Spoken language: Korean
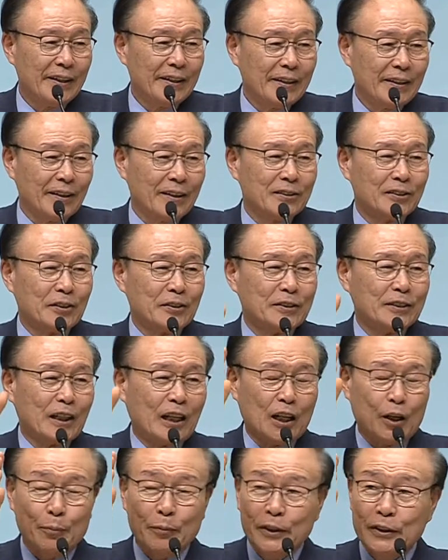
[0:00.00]
어떤
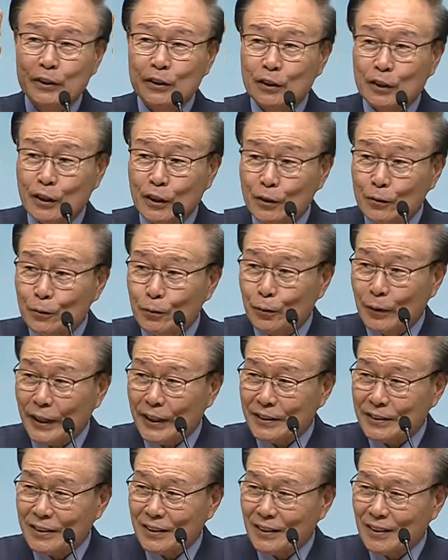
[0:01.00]
사람은
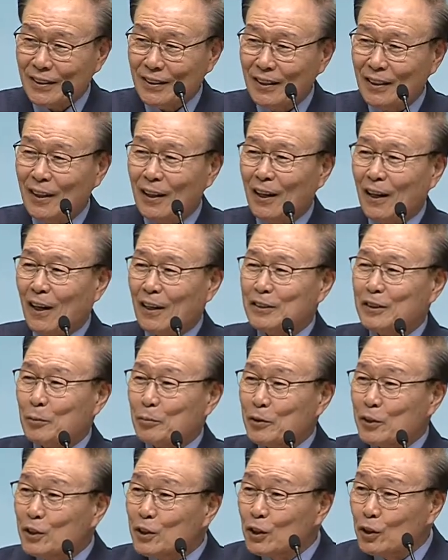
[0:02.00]
천국에서 어떤
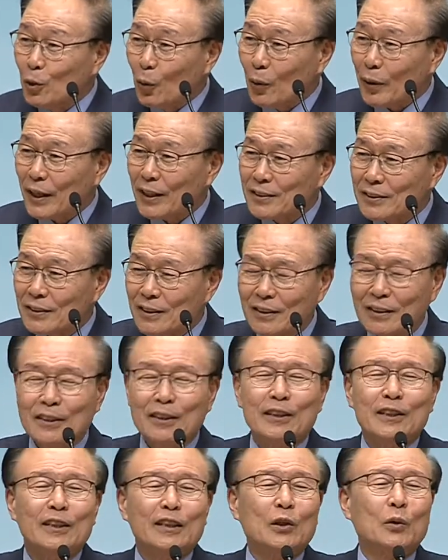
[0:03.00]
사람은 지옥에서
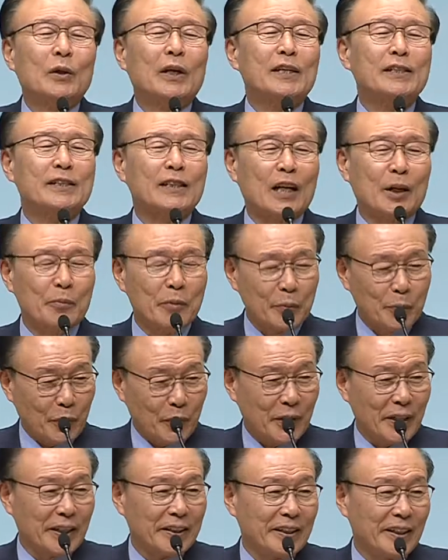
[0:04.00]
영원한 삶을
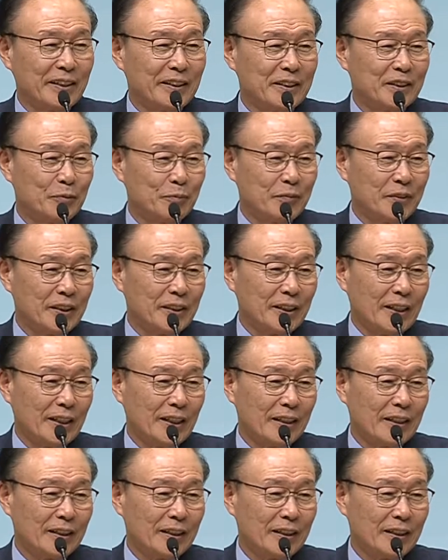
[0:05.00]
보내게 되는 겁니다.